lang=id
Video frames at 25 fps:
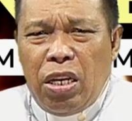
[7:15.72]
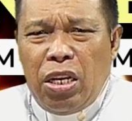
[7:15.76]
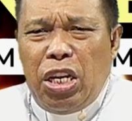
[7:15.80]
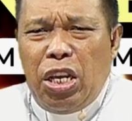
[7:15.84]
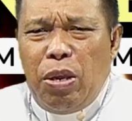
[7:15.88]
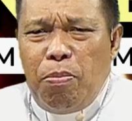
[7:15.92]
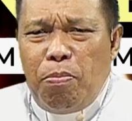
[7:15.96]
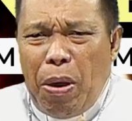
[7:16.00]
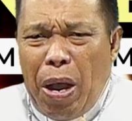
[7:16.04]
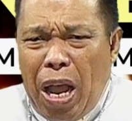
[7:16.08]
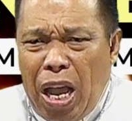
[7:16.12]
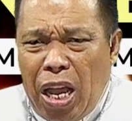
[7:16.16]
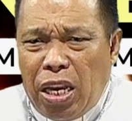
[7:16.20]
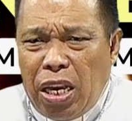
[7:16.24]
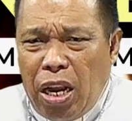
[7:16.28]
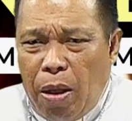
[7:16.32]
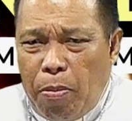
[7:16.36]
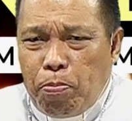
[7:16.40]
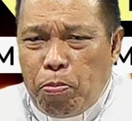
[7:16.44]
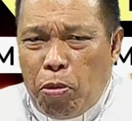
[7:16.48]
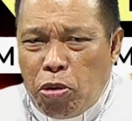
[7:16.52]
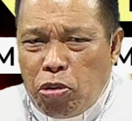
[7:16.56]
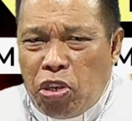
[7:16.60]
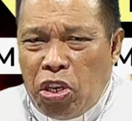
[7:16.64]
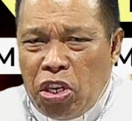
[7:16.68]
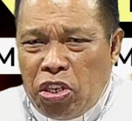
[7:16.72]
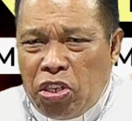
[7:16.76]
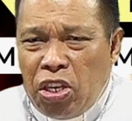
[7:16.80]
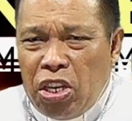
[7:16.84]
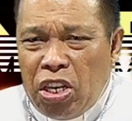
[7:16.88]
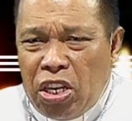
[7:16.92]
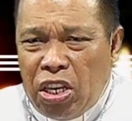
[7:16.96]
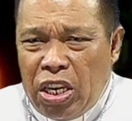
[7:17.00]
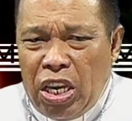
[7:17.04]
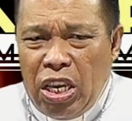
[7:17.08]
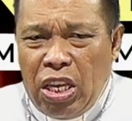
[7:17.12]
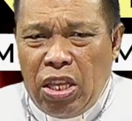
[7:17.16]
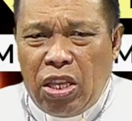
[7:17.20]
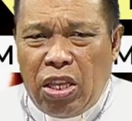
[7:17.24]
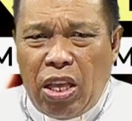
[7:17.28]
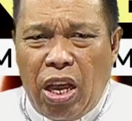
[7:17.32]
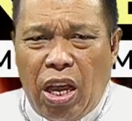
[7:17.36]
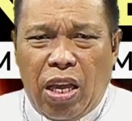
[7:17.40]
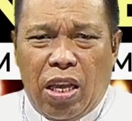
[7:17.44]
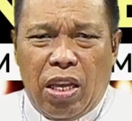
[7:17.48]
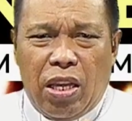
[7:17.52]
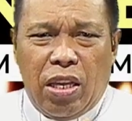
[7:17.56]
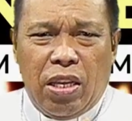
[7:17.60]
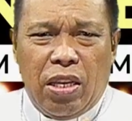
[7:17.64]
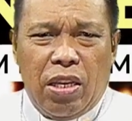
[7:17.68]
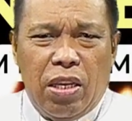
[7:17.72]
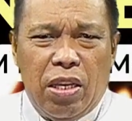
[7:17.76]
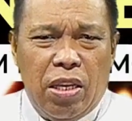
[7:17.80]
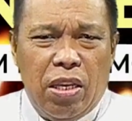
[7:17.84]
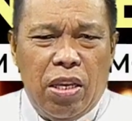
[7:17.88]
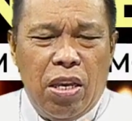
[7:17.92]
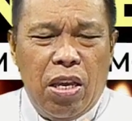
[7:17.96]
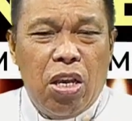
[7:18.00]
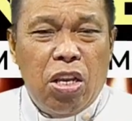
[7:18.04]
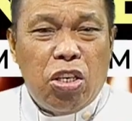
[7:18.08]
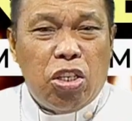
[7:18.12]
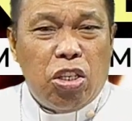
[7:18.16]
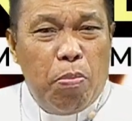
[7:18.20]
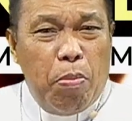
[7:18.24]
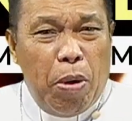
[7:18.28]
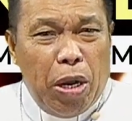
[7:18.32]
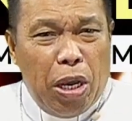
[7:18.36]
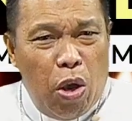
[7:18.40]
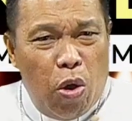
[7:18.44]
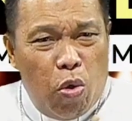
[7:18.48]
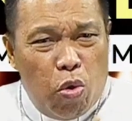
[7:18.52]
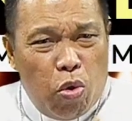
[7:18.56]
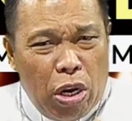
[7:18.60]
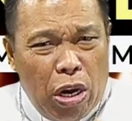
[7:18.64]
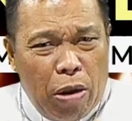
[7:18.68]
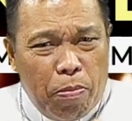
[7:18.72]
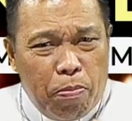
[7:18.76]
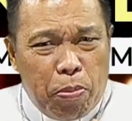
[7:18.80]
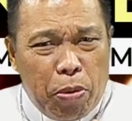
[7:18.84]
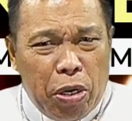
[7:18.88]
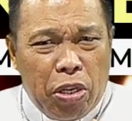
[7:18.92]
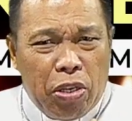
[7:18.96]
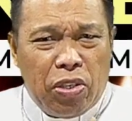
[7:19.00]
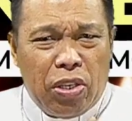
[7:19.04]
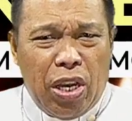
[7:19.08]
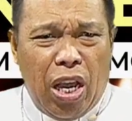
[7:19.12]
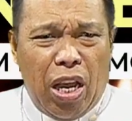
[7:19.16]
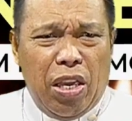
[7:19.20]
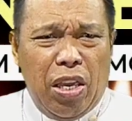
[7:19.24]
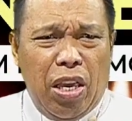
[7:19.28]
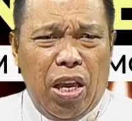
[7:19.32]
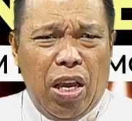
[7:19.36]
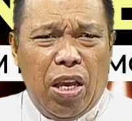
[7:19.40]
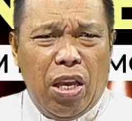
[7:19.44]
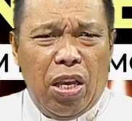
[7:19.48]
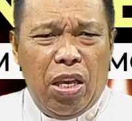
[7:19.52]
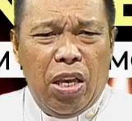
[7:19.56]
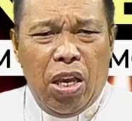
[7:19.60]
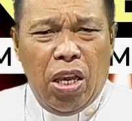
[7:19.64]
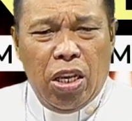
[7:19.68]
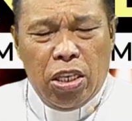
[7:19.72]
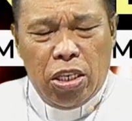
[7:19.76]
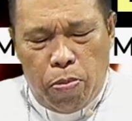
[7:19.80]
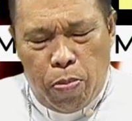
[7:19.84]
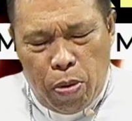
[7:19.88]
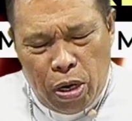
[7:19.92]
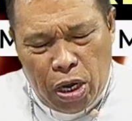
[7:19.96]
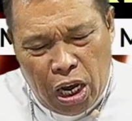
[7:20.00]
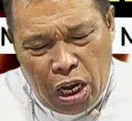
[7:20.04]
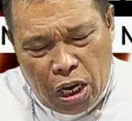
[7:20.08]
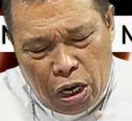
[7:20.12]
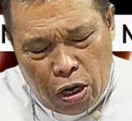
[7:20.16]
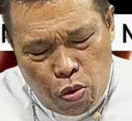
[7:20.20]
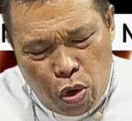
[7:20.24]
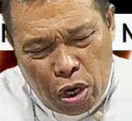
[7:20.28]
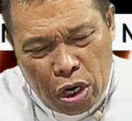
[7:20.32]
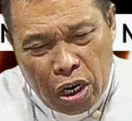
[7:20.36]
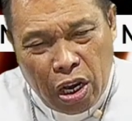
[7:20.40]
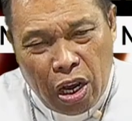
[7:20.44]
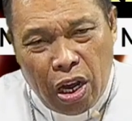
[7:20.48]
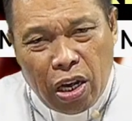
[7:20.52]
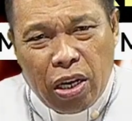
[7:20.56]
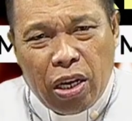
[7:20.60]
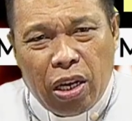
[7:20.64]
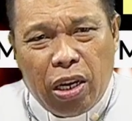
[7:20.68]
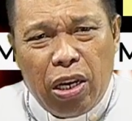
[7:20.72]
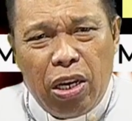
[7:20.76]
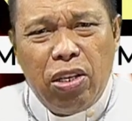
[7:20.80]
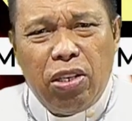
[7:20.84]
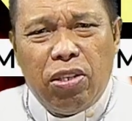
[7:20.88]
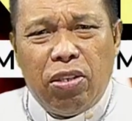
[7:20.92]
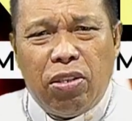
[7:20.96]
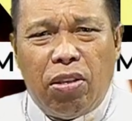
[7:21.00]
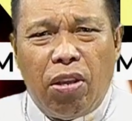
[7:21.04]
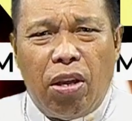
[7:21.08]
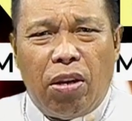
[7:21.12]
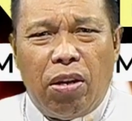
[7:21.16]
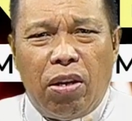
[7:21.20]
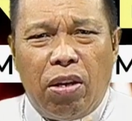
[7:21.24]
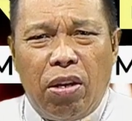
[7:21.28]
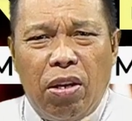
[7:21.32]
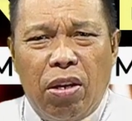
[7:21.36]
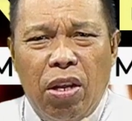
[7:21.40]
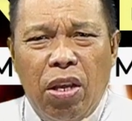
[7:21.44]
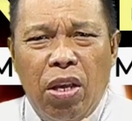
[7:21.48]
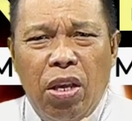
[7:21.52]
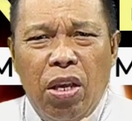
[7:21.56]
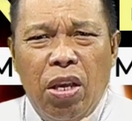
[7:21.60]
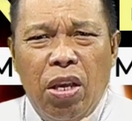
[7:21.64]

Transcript: di mana posisi kita sebagai orang percaya, sebagai keluarga Kristen.